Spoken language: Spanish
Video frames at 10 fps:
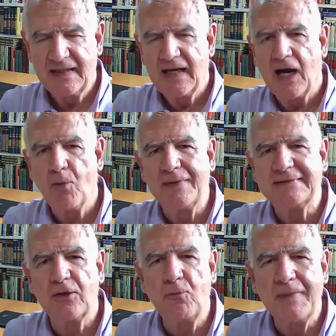Ha
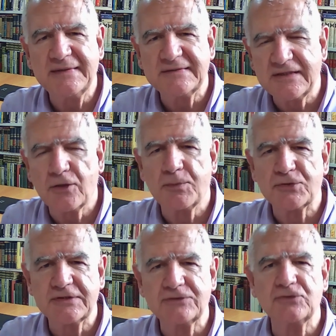aumentado un
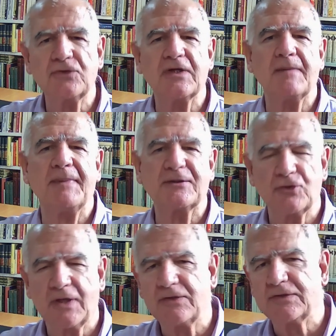25% respecto
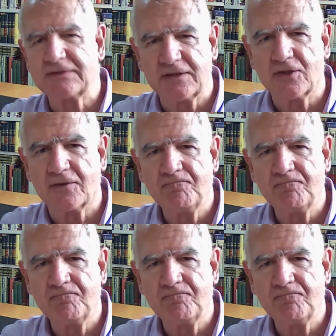del año anterior.